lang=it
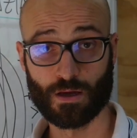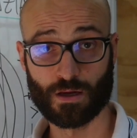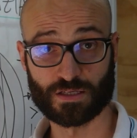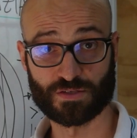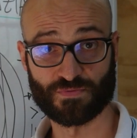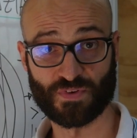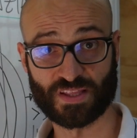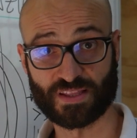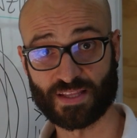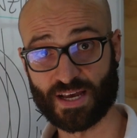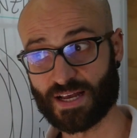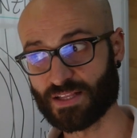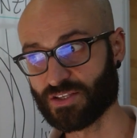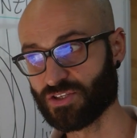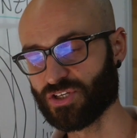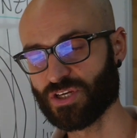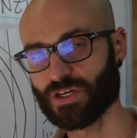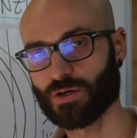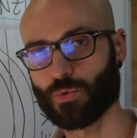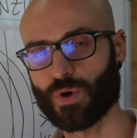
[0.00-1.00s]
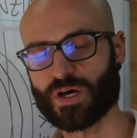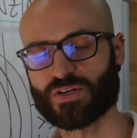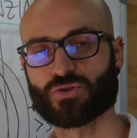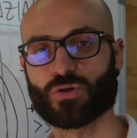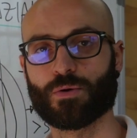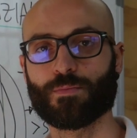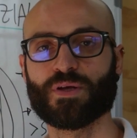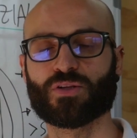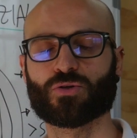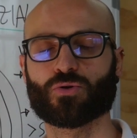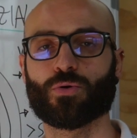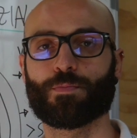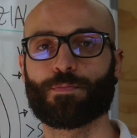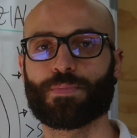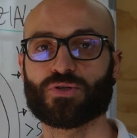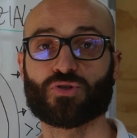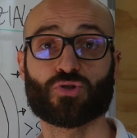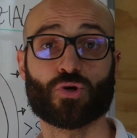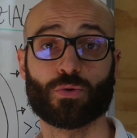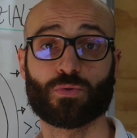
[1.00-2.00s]
Svantaggi, questo è il metodo
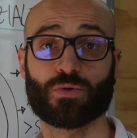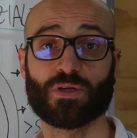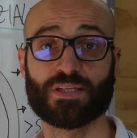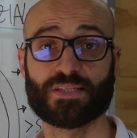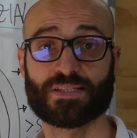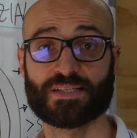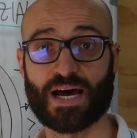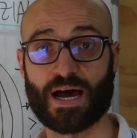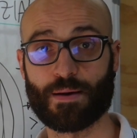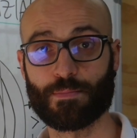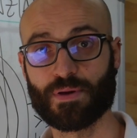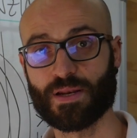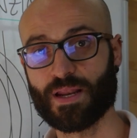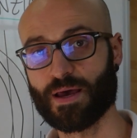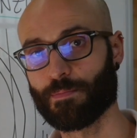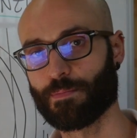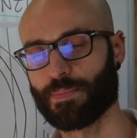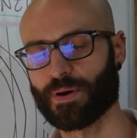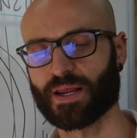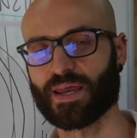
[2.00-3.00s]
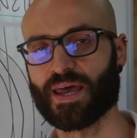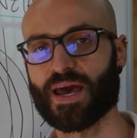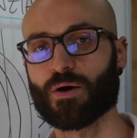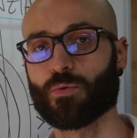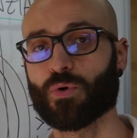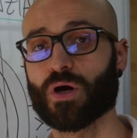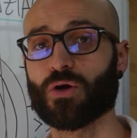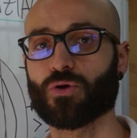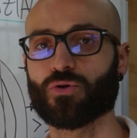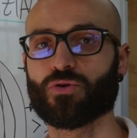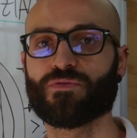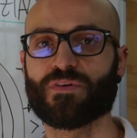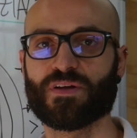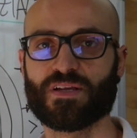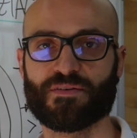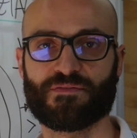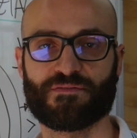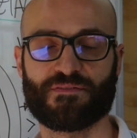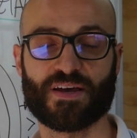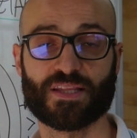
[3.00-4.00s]
peggiore utilizzabile perché è quello dove gli
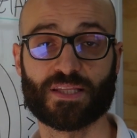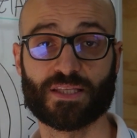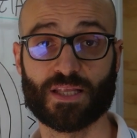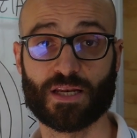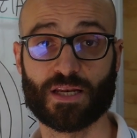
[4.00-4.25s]
effetti